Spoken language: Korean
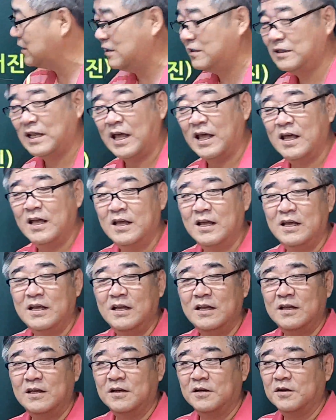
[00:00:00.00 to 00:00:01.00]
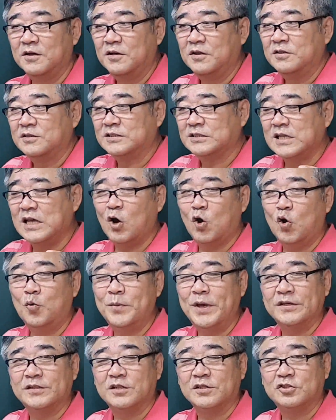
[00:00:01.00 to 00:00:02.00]
진인데
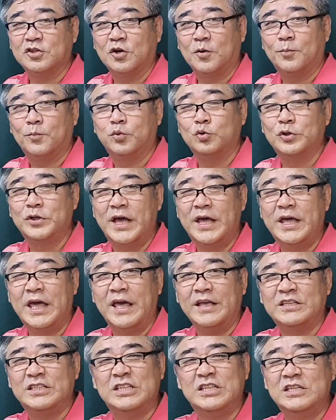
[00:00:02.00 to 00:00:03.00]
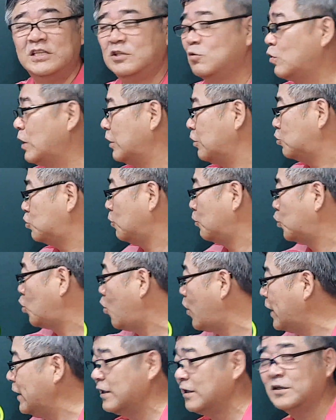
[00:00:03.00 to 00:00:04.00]
싸움에 있어서 부대의 진과도 좀
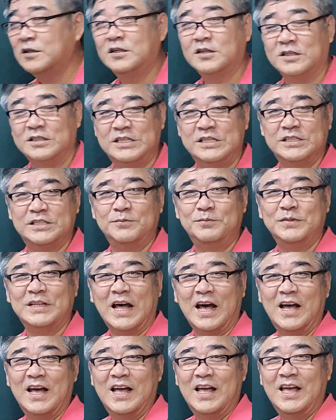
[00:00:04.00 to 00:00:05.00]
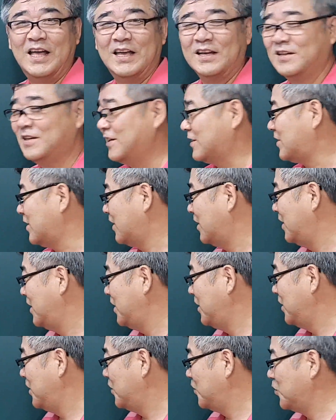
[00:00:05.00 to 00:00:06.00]
통하는 그런 것이 있습니다. 그래서
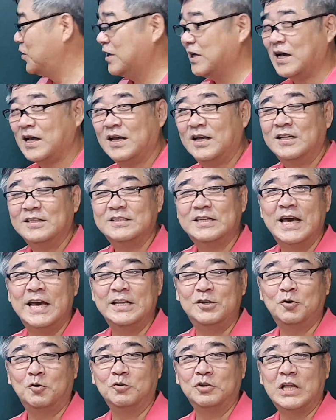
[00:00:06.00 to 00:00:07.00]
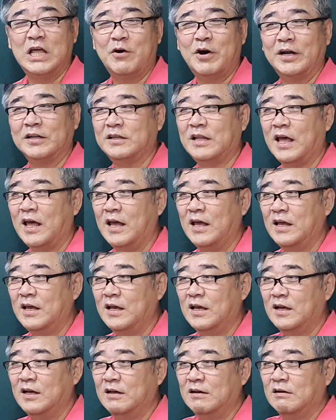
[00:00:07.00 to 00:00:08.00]
우리가 세종대왕 때
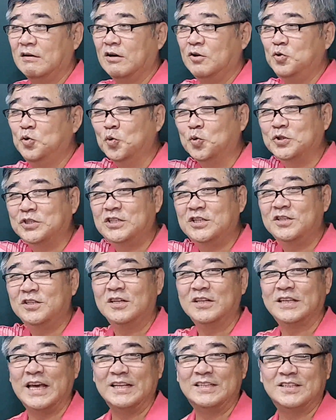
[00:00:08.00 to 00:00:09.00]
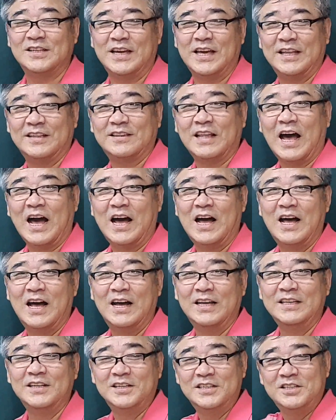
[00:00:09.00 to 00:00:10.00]
어, 육진을 개척했다.
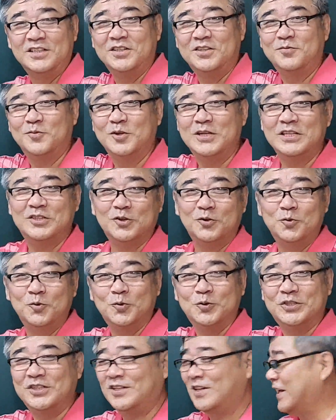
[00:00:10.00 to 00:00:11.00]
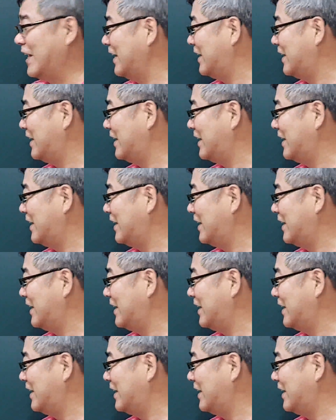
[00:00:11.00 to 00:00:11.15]
여진을 물리쳐 육진을